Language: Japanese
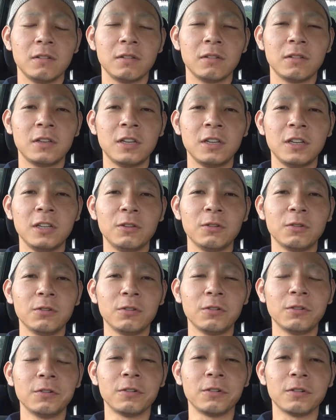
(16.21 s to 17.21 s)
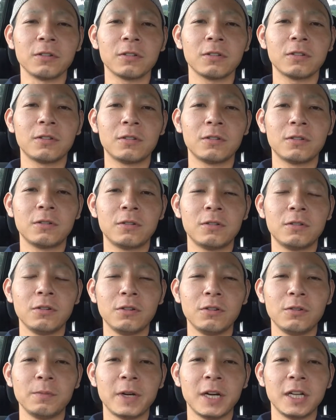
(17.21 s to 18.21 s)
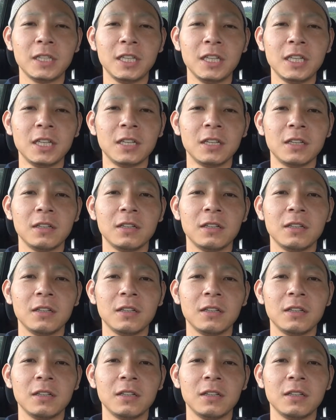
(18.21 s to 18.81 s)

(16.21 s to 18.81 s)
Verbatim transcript: キリトの車に